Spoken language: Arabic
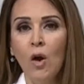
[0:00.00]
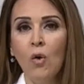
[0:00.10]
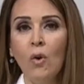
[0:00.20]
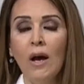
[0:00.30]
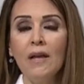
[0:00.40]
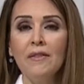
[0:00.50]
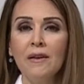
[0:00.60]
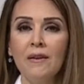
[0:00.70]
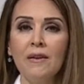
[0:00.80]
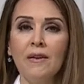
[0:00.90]

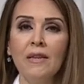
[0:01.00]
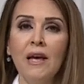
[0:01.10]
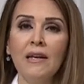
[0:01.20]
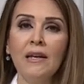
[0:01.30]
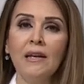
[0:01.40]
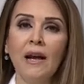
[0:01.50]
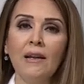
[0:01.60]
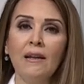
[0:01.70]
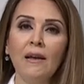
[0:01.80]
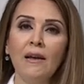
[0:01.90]
واثر ذلك
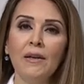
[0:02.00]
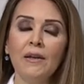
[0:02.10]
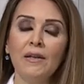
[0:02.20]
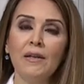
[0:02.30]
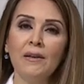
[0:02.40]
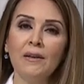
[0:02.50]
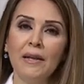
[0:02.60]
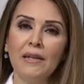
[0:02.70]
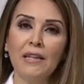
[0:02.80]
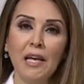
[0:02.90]
على آه،
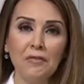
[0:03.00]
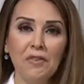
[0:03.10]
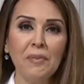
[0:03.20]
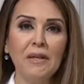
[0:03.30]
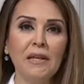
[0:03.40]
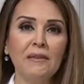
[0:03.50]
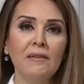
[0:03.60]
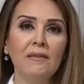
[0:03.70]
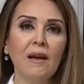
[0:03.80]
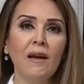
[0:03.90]
يعني تخفيف من
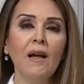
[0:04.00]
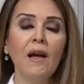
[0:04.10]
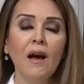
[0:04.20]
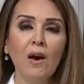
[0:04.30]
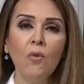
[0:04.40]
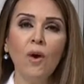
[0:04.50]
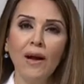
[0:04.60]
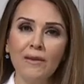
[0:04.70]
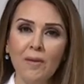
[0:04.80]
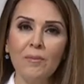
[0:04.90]
حدتها او
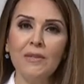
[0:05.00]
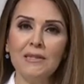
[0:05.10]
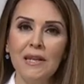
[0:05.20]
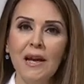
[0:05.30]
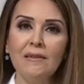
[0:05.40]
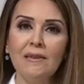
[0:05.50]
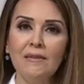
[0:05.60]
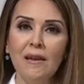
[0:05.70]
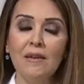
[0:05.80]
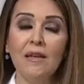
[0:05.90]
عدم زياده
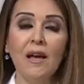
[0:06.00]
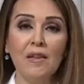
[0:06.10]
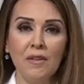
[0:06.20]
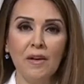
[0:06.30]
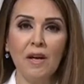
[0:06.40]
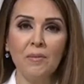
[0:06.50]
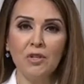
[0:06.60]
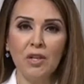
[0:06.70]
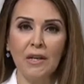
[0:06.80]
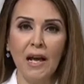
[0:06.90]
آه، اثارها
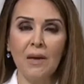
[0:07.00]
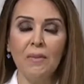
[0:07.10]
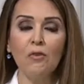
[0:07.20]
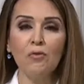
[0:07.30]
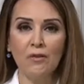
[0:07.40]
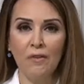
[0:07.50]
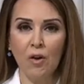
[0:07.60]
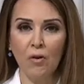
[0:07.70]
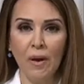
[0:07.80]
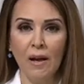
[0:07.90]
بشكل عام او
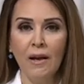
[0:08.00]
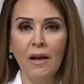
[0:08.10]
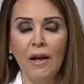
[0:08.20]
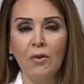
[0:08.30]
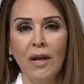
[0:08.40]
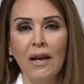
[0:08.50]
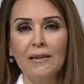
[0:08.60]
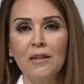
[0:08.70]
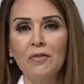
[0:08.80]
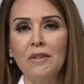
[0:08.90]
تفاقمها على كل
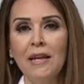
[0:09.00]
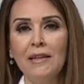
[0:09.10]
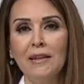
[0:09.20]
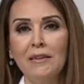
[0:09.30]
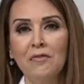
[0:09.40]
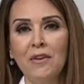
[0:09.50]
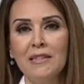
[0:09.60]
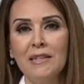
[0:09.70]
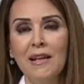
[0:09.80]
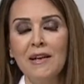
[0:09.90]
حال ضيفتنا عندها
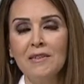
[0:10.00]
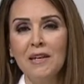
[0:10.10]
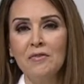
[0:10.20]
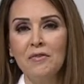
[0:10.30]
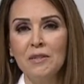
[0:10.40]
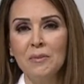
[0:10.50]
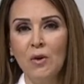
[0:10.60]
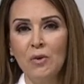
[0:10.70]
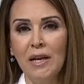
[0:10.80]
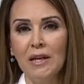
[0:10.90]
تفاصيل اكثر
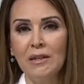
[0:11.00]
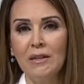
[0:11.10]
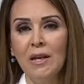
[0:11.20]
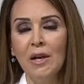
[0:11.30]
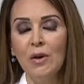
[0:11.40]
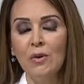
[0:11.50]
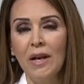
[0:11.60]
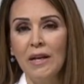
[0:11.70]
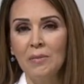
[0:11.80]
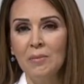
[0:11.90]
فاسمحوا لي ان
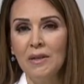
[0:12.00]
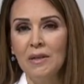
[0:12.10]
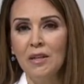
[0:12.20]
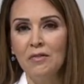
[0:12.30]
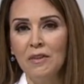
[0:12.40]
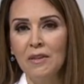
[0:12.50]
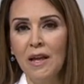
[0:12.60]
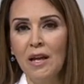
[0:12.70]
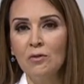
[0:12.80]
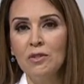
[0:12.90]
ارحب
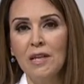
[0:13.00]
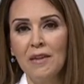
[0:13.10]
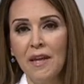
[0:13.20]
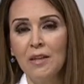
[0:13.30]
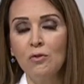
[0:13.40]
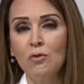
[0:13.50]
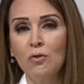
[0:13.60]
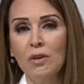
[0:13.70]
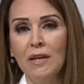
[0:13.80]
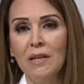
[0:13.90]
بضيفتنا الاستاذه
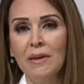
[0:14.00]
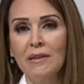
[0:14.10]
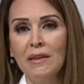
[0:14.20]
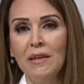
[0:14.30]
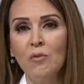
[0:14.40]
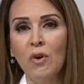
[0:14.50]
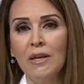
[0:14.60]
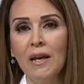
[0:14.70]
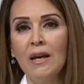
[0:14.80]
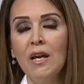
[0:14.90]
الدكتوره ريما تيم
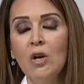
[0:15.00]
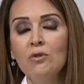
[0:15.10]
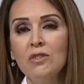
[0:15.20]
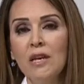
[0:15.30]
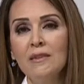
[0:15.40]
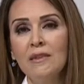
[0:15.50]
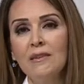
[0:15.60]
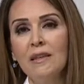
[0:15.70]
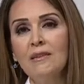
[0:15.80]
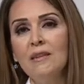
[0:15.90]
وهي استاذه
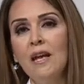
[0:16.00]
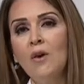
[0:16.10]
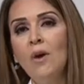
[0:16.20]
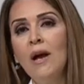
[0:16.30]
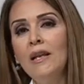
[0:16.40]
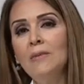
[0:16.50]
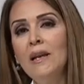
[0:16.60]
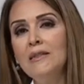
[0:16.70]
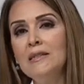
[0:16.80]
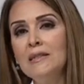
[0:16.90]
التغذيه
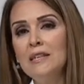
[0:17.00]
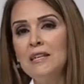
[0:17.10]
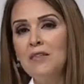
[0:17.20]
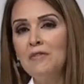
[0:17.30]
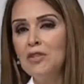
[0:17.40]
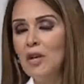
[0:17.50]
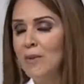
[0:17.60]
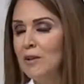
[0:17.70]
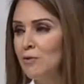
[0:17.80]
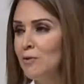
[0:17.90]
والحميات السريريه في
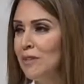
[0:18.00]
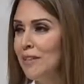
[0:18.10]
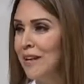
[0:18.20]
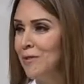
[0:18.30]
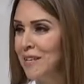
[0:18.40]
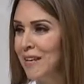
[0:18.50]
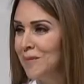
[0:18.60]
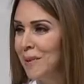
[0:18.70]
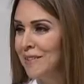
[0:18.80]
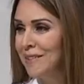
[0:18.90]
الجامعه الاردنيه الهضمية اهلا وسهلا
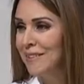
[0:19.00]
بحضرتك